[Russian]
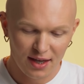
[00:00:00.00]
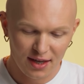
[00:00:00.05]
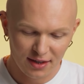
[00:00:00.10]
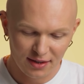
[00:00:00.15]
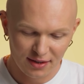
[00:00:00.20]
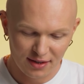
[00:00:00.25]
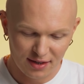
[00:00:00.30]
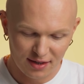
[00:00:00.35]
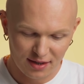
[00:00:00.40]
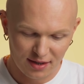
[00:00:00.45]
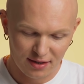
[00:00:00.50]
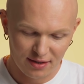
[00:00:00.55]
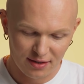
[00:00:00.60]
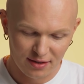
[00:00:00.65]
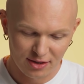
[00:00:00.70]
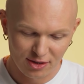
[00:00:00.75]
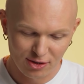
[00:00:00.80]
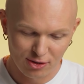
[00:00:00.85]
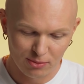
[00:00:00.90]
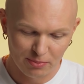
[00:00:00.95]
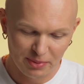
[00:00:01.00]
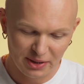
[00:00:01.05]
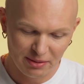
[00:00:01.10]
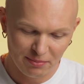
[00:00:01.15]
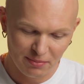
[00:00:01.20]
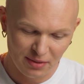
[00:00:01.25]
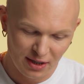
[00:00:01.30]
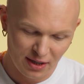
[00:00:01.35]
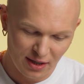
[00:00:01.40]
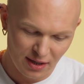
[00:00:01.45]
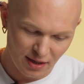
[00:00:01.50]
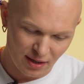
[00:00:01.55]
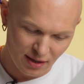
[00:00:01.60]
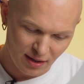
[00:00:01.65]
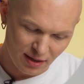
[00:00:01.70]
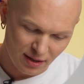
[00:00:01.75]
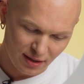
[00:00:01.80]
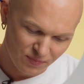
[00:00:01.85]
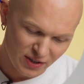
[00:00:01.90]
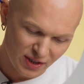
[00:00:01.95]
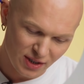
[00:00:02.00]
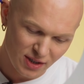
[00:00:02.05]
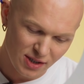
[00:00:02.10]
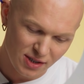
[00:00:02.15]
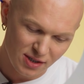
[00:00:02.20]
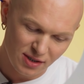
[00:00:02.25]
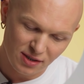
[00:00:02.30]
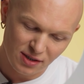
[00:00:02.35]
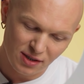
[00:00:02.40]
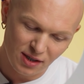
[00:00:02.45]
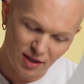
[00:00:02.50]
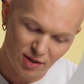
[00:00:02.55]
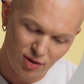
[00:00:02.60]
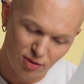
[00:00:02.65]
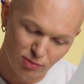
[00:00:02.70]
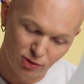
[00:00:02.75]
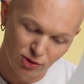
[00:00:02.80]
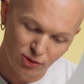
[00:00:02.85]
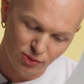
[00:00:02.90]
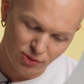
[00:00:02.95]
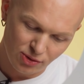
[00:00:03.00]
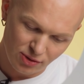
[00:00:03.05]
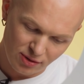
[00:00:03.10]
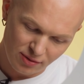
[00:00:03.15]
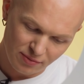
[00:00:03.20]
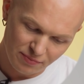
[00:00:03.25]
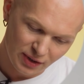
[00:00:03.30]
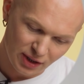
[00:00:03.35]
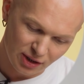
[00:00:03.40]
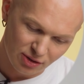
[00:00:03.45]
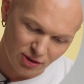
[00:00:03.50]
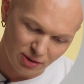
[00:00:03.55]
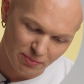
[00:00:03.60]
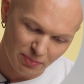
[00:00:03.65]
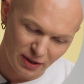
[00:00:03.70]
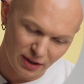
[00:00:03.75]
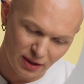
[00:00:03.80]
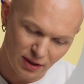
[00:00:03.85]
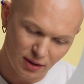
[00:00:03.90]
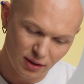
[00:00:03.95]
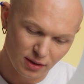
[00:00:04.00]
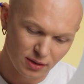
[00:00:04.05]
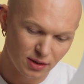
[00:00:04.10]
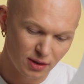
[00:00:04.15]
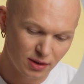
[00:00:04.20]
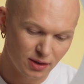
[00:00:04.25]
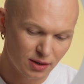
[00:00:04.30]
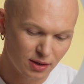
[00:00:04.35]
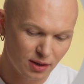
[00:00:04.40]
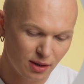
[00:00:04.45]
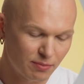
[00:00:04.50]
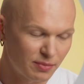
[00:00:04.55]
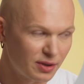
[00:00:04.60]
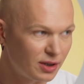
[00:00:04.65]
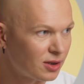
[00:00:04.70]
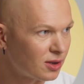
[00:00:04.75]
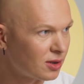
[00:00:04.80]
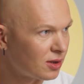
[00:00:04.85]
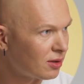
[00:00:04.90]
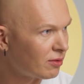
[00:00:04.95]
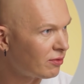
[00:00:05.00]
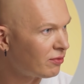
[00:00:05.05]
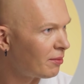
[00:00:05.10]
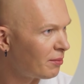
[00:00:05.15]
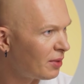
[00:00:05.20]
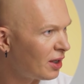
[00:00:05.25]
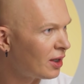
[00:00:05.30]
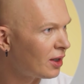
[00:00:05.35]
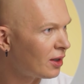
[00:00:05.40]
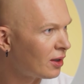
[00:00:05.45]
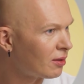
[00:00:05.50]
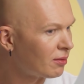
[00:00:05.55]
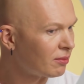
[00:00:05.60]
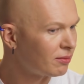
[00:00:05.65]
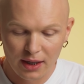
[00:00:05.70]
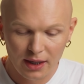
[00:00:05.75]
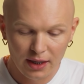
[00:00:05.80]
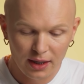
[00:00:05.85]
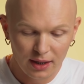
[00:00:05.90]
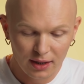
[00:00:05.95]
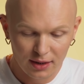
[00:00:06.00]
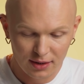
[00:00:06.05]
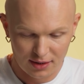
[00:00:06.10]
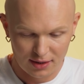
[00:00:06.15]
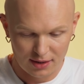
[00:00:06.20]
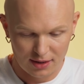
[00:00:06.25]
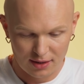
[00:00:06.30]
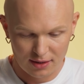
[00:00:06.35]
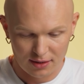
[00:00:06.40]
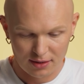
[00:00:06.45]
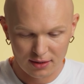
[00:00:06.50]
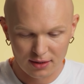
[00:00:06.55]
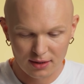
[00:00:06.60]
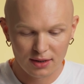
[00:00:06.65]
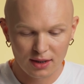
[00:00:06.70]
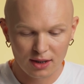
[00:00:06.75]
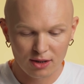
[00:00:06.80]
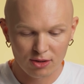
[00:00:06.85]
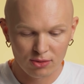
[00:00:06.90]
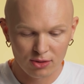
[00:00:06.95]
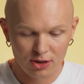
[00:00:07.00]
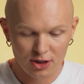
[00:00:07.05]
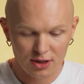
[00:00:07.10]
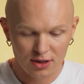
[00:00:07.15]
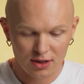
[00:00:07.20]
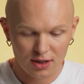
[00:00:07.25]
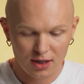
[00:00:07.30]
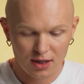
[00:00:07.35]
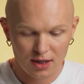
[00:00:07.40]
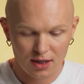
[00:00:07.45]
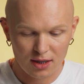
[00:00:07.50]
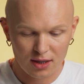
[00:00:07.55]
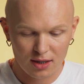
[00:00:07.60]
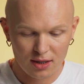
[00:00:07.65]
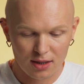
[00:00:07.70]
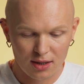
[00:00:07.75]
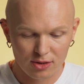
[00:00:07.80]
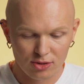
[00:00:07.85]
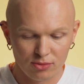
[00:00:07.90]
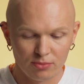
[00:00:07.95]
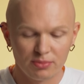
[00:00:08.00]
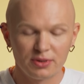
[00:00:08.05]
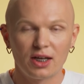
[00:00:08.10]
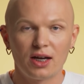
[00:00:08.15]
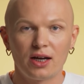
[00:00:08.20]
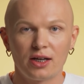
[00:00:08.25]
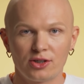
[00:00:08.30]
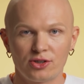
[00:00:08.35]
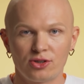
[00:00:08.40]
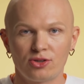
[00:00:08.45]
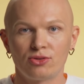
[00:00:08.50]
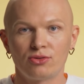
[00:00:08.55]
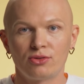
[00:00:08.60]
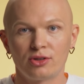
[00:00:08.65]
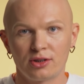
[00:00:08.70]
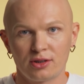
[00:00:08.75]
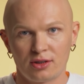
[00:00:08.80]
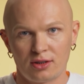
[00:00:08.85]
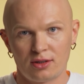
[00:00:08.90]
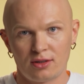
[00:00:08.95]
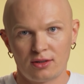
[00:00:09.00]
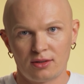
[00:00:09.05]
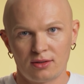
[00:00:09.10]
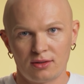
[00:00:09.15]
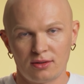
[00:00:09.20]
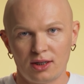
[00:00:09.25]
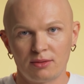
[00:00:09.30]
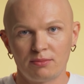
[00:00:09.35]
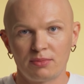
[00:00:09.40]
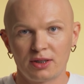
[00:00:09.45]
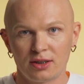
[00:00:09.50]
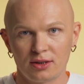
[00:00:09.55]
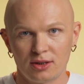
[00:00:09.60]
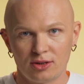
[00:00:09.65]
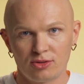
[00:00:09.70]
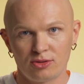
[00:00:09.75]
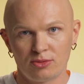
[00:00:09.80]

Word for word: Это супремия из Stadium Goods которая приехала, кстати, к нам из Америки. И это дорожная зубная щетка от бренда